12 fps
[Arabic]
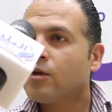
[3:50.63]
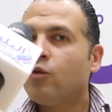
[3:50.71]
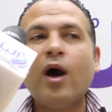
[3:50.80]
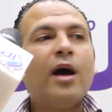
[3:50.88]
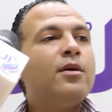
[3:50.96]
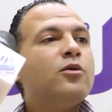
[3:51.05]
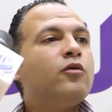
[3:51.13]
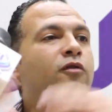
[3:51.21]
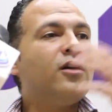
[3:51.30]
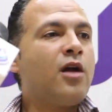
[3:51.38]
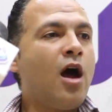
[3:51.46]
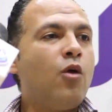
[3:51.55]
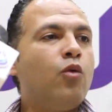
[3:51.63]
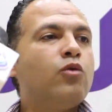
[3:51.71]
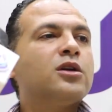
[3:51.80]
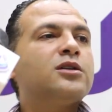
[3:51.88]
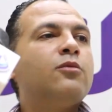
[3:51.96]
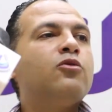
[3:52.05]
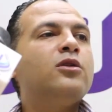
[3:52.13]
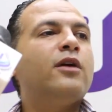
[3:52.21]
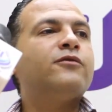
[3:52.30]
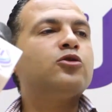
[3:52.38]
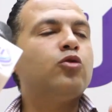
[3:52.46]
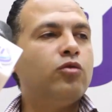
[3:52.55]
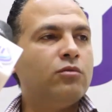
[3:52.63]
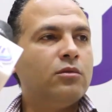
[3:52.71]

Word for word: وعملوا فرح ونسبوه لنفسهم